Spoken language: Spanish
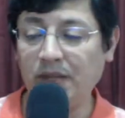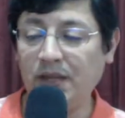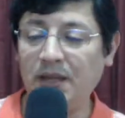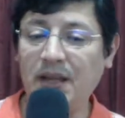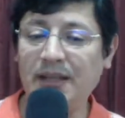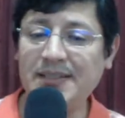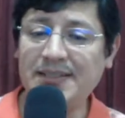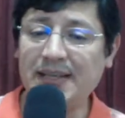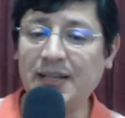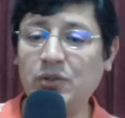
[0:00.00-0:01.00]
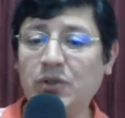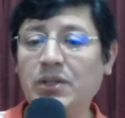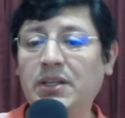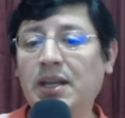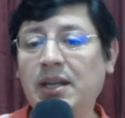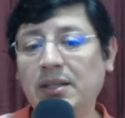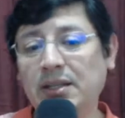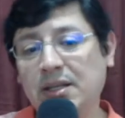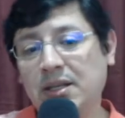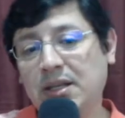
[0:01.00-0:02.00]
La Iglesia Católica
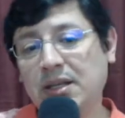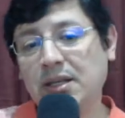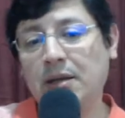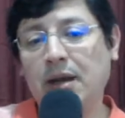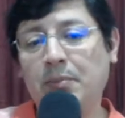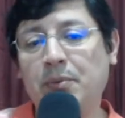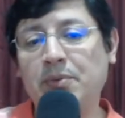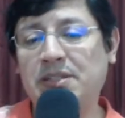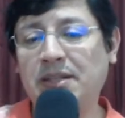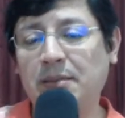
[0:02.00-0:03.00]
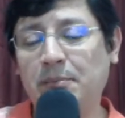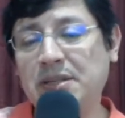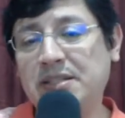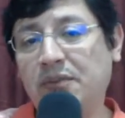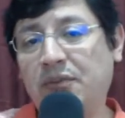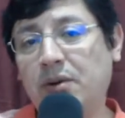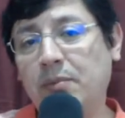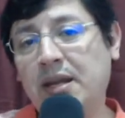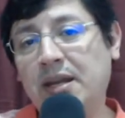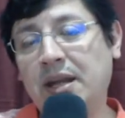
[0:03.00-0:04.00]
se empieza a
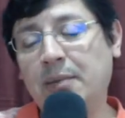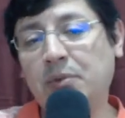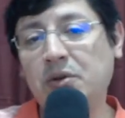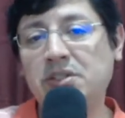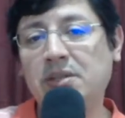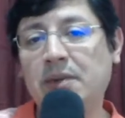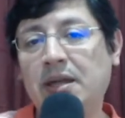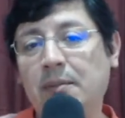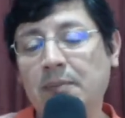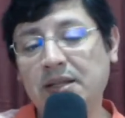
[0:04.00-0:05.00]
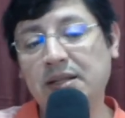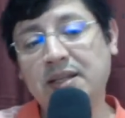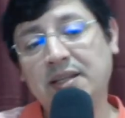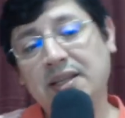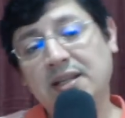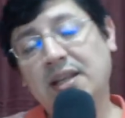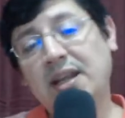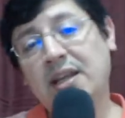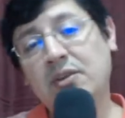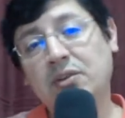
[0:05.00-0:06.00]
formar aproximadamente en el
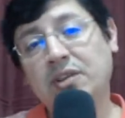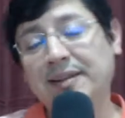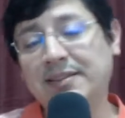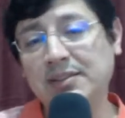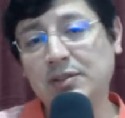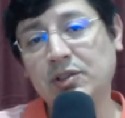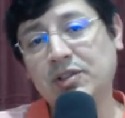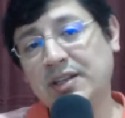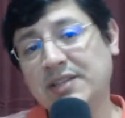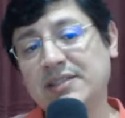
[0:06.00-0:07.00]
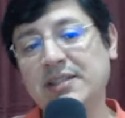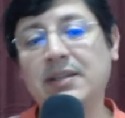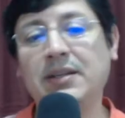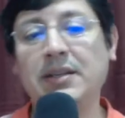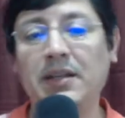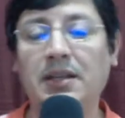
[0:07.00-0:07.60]
año 313